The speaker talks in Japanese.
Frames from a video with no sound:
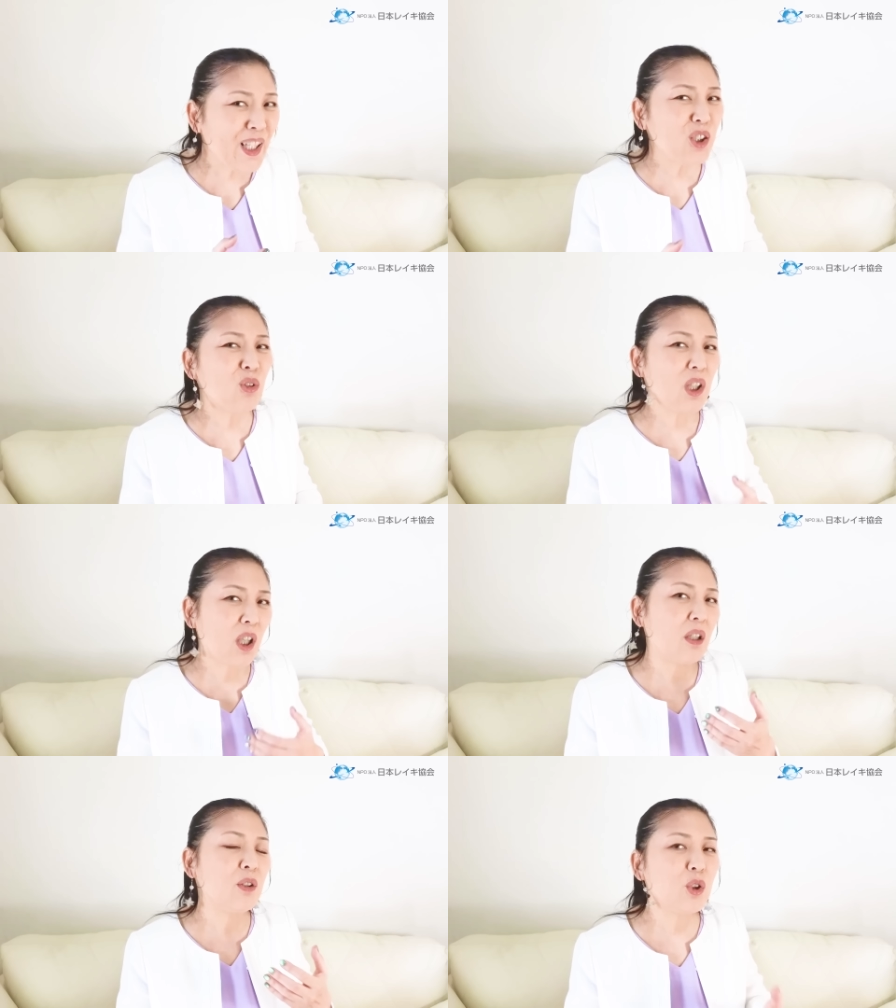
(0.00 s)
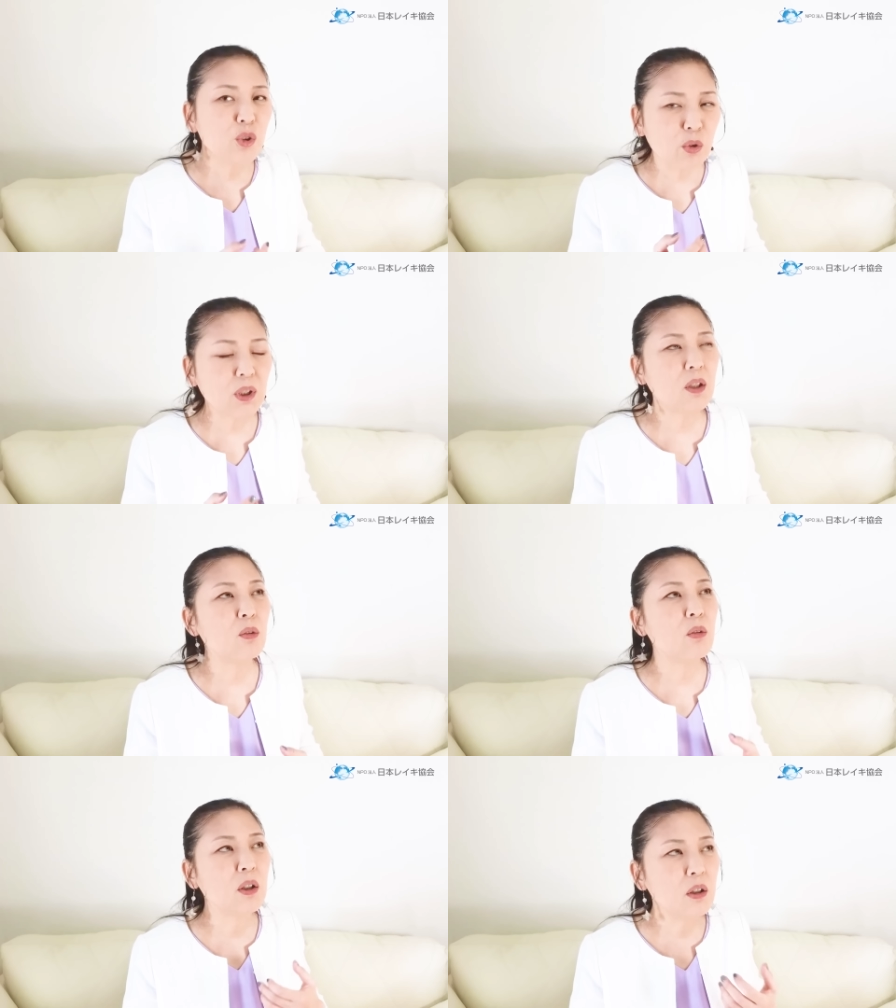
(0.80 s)
外とね、強さ
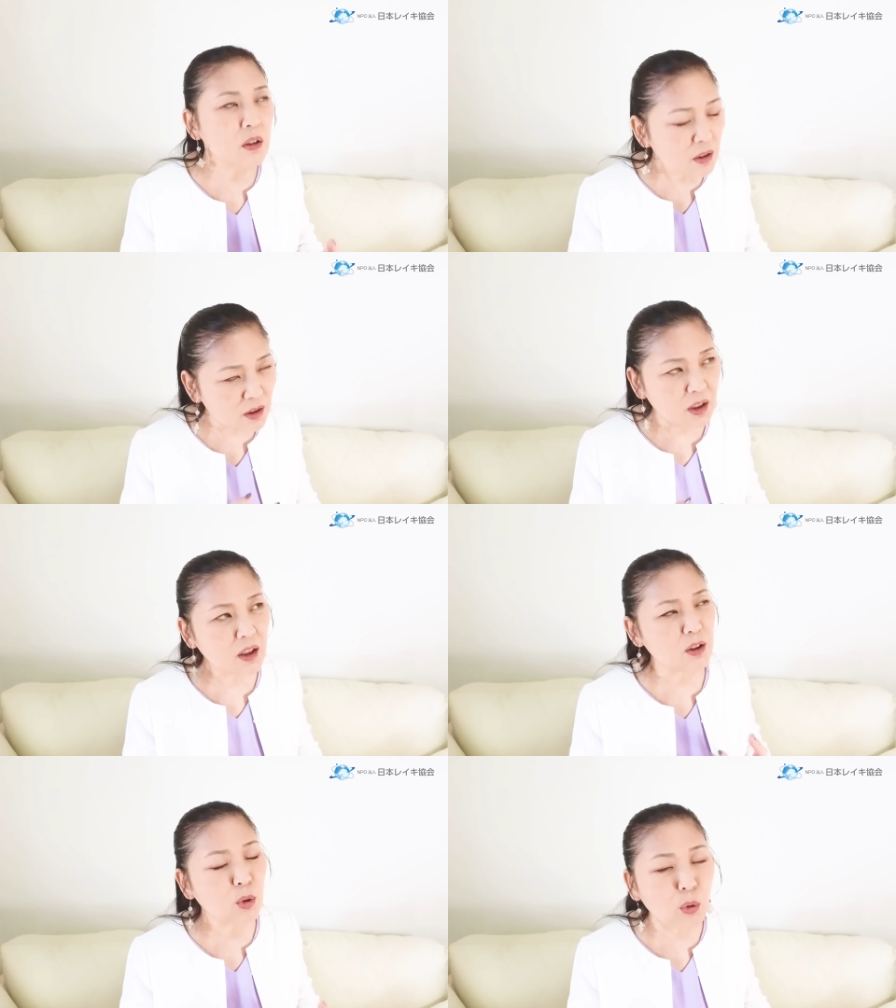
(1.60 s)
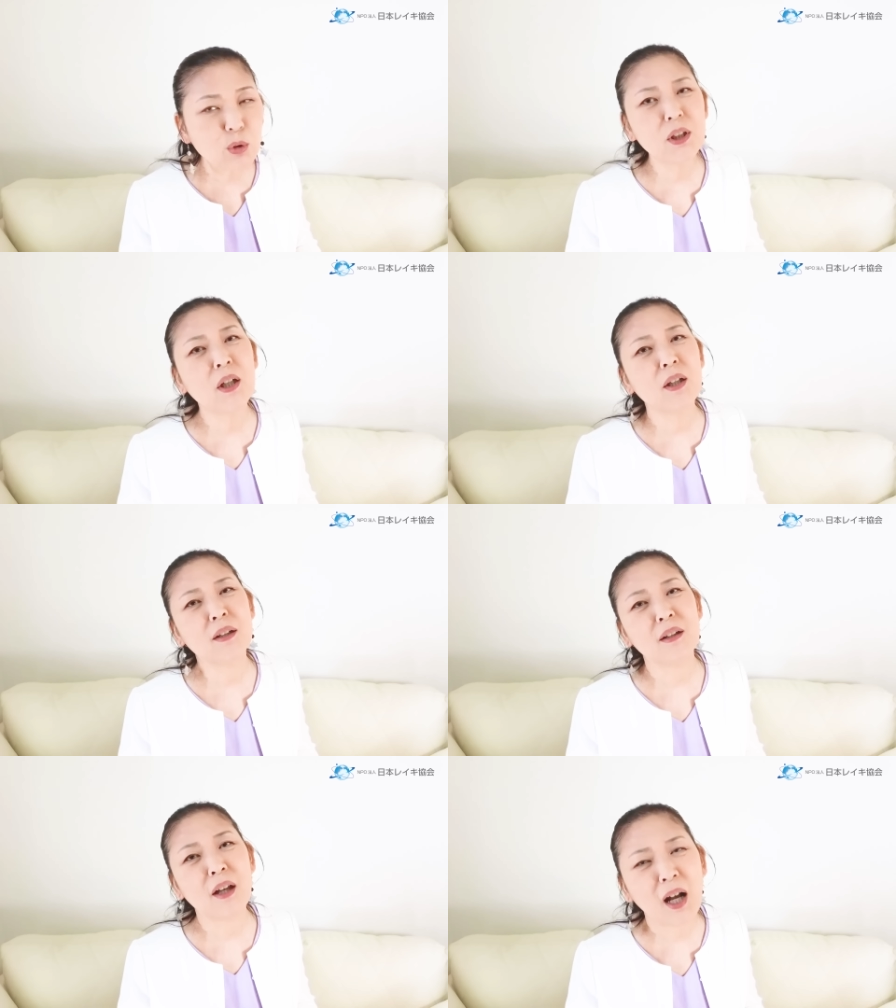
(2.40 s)
とか、なんか底
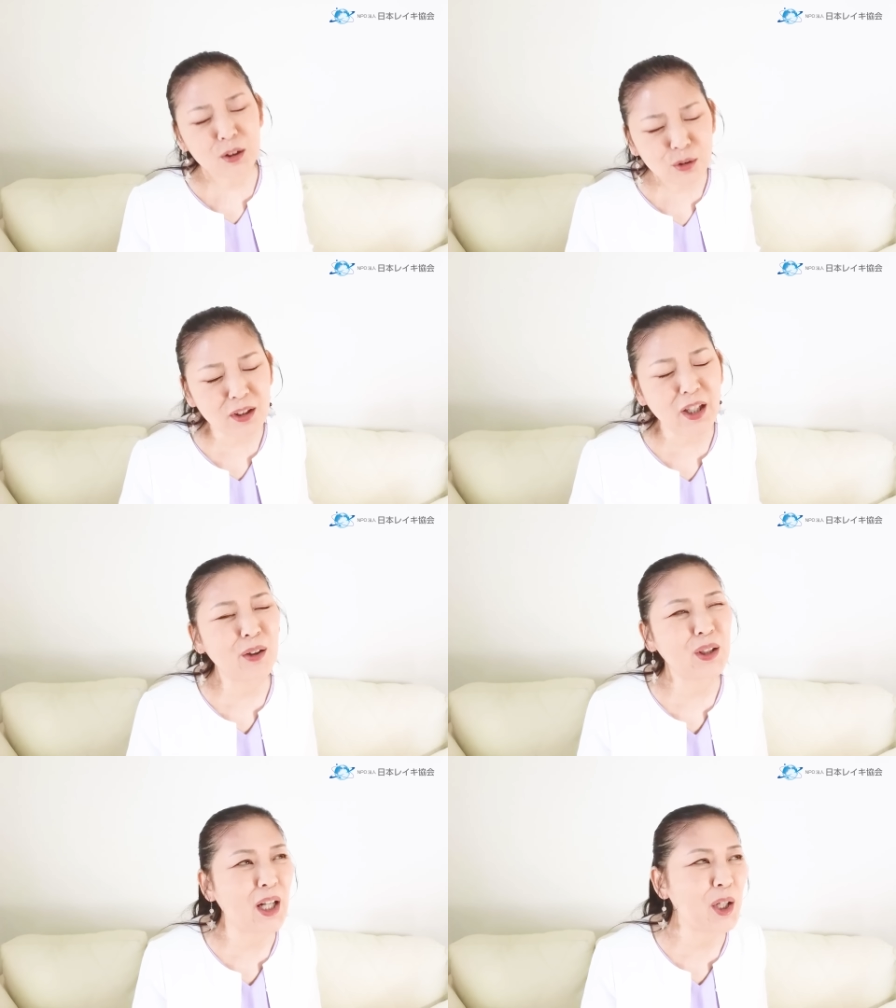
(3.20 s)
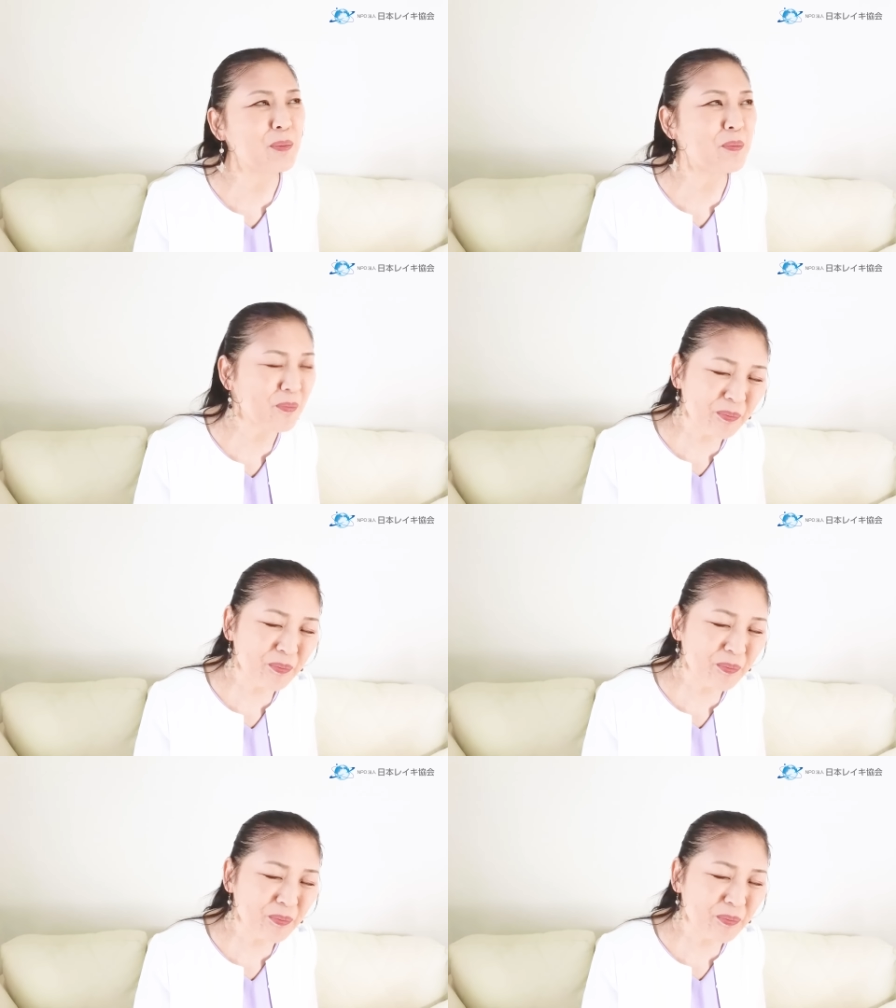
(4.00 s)
力ってあるんだよな。